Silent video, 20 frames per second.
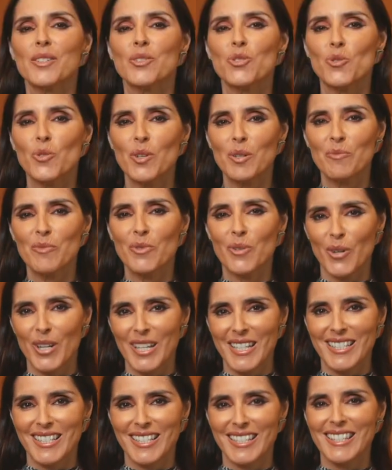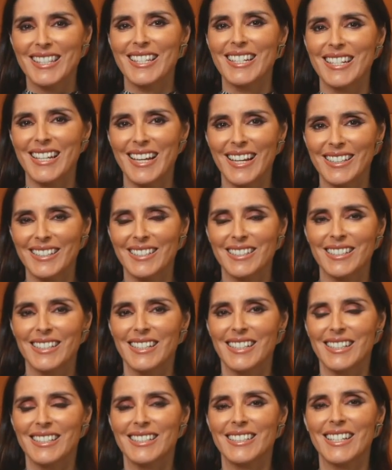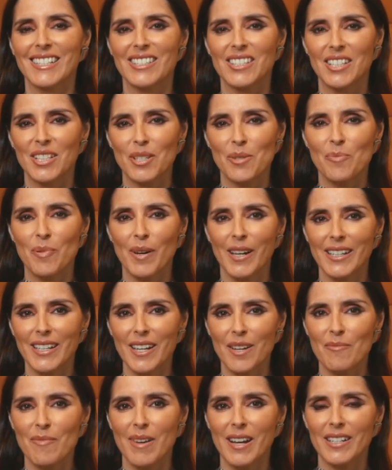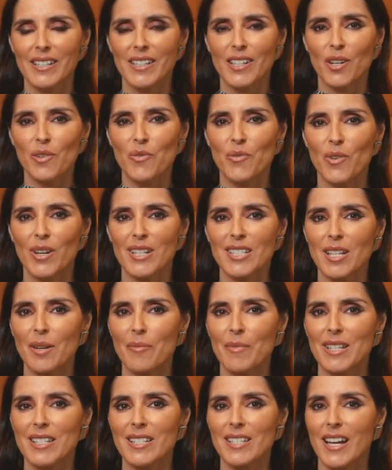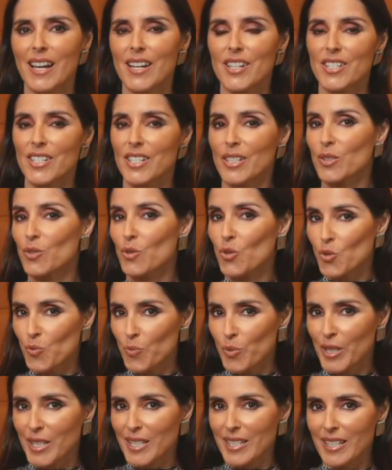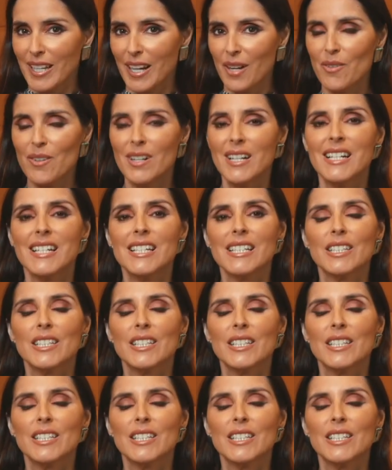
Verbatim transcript: Dream Crazy da Nike. Nesta campanha, a marca reforça a mensagem de superação